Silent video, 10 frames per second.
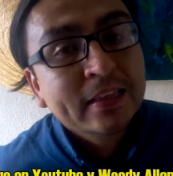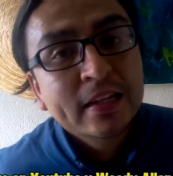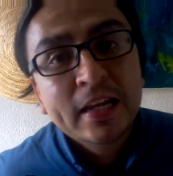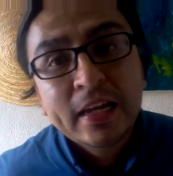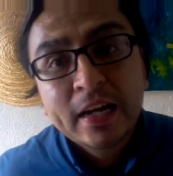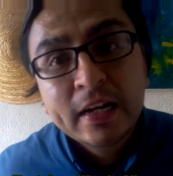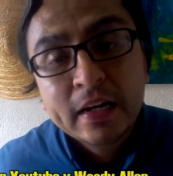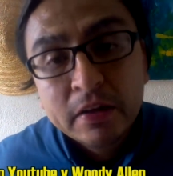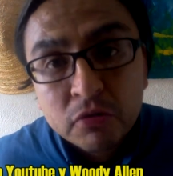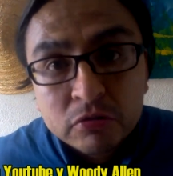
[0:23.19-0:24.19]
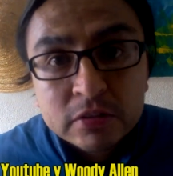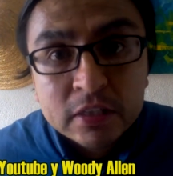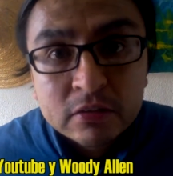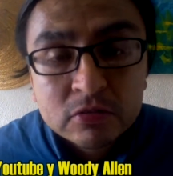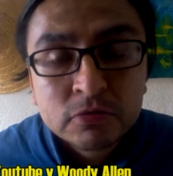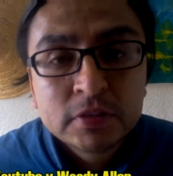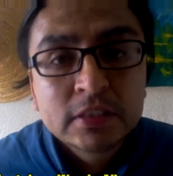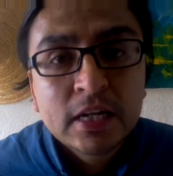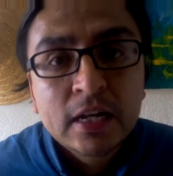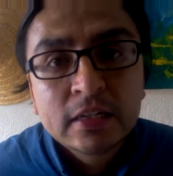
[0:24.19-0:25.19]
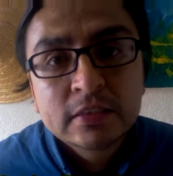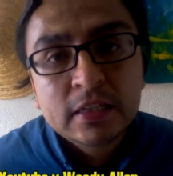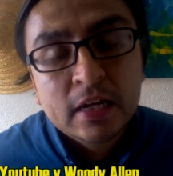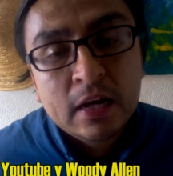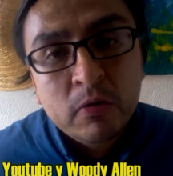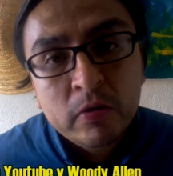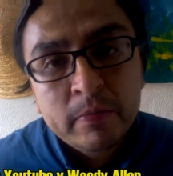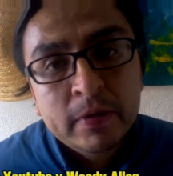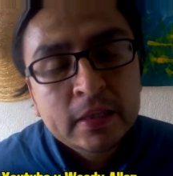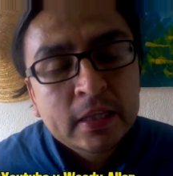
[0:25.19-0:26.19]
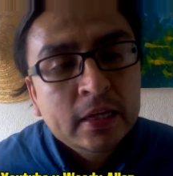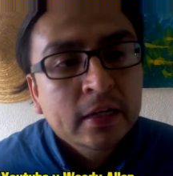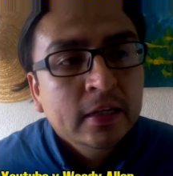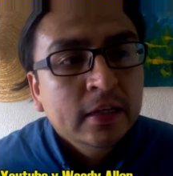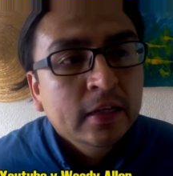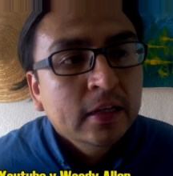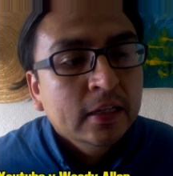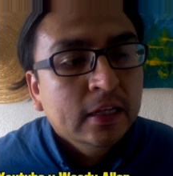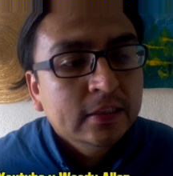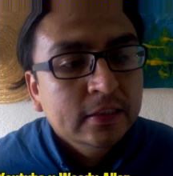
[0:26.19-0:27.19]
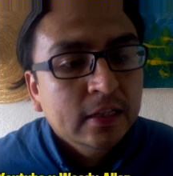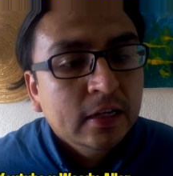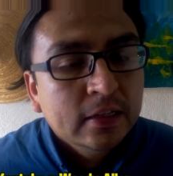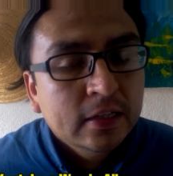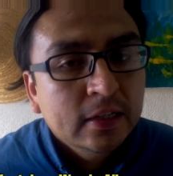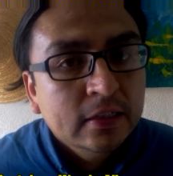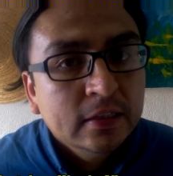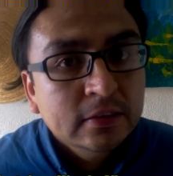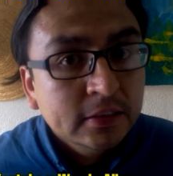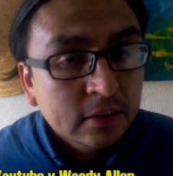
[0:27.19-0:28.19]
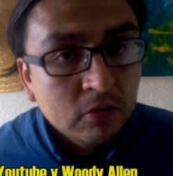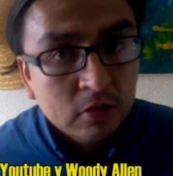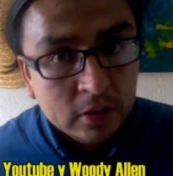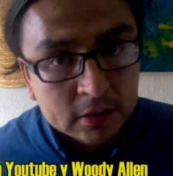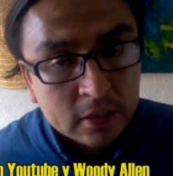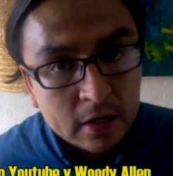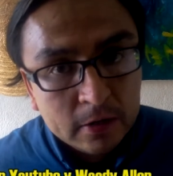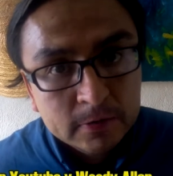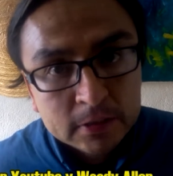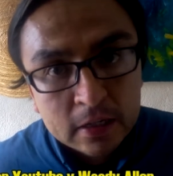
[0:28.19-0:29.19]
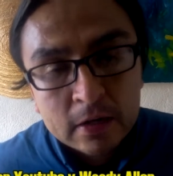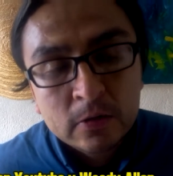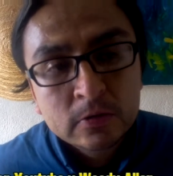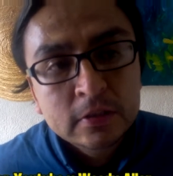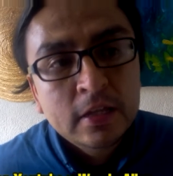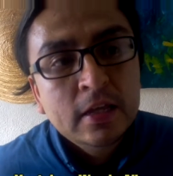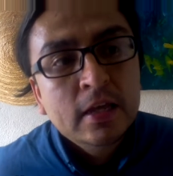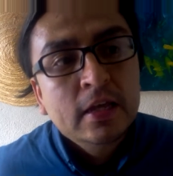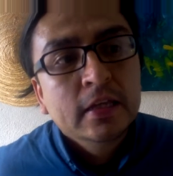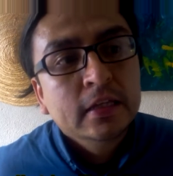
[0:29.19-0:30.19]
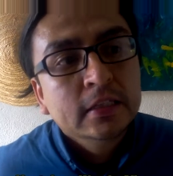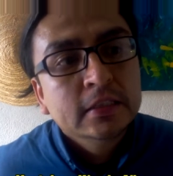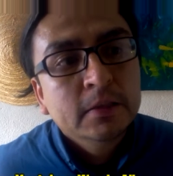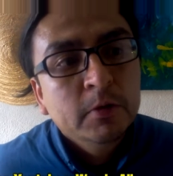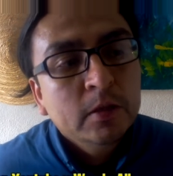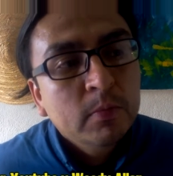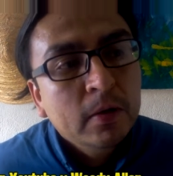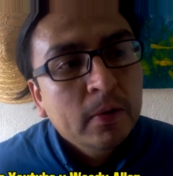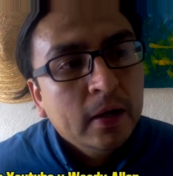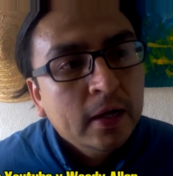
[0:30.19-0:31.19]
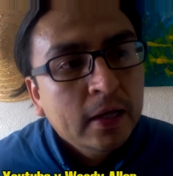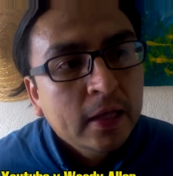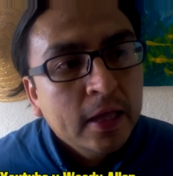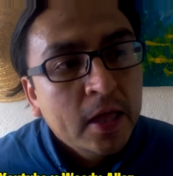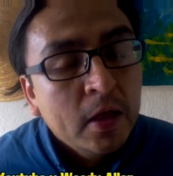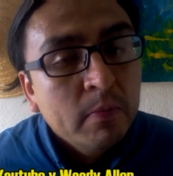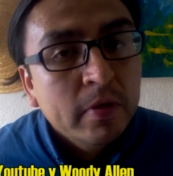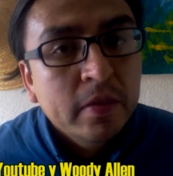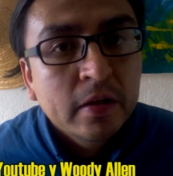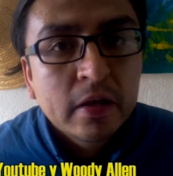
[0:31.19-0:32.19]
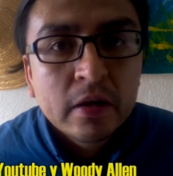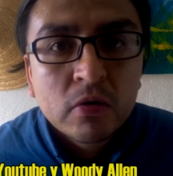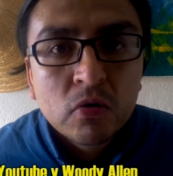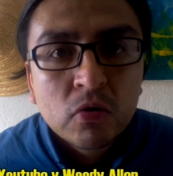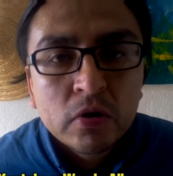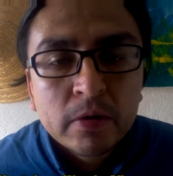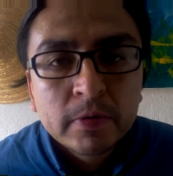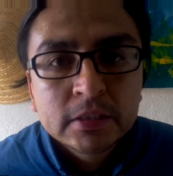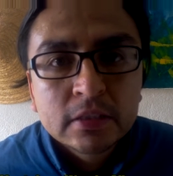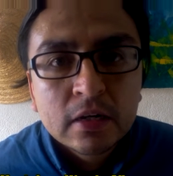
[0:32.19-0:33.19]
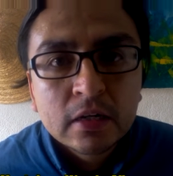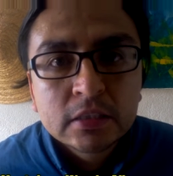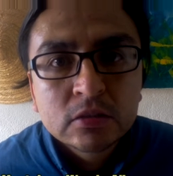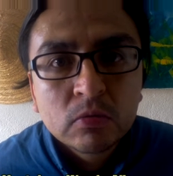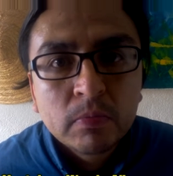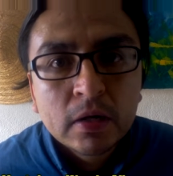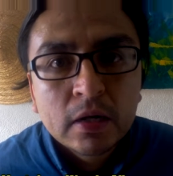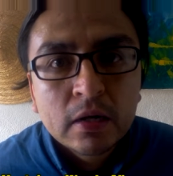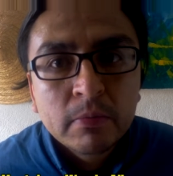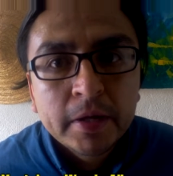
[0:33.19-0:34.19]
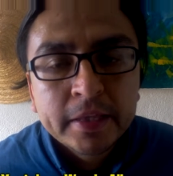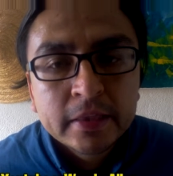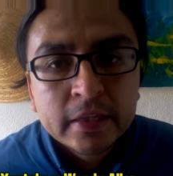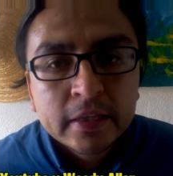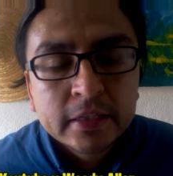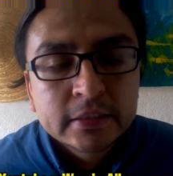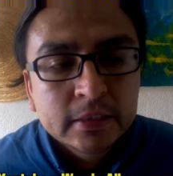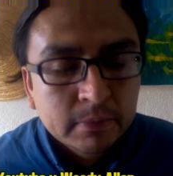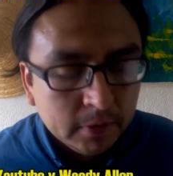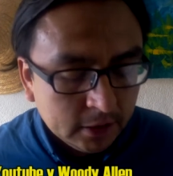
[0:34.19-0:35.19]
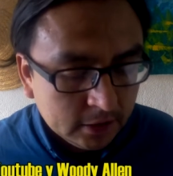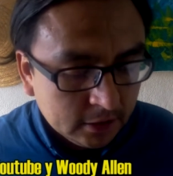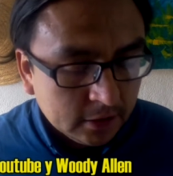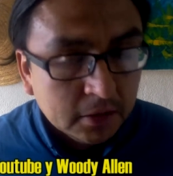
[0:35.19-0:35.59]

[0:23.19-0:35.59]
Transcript: que tenía que agregar unos datos fiscales que acabo de mandar, que se tardan 5 días en revisarlos y que si bien me va, mi dinero iba a estar listo para el 20 de este mes.